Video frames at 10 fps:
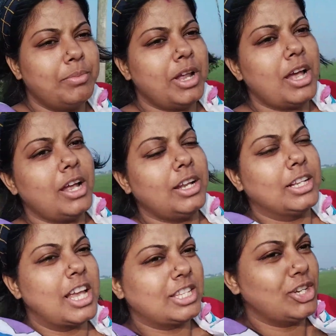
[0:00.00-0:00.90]
আমরা
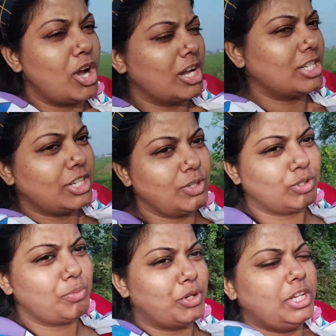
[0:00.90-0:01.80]
যাচ্ছি গঙ্গা গঙ্গাস্নানে
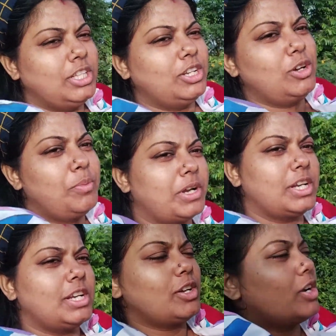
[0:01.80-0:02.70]
ও তো বলে দিল
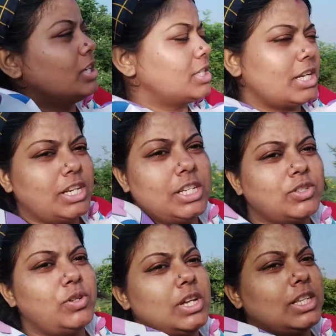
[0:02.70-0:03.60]
মাটিয়ারি গঙ্গা গঙ্গাস্নানে
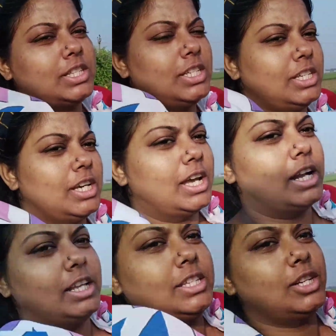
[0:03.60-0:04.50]
চলে যাচ্ছি
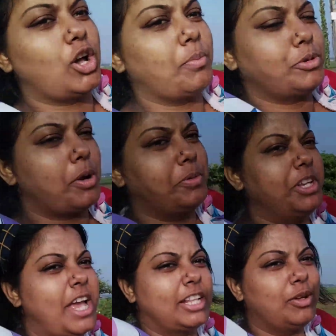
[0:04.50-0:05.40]
আর এই যে ঢপ ঢপ
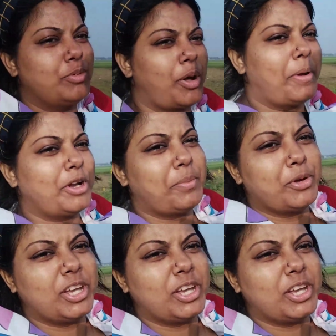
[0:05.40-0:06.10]
নিয়ে একদম ঢপা ঢপ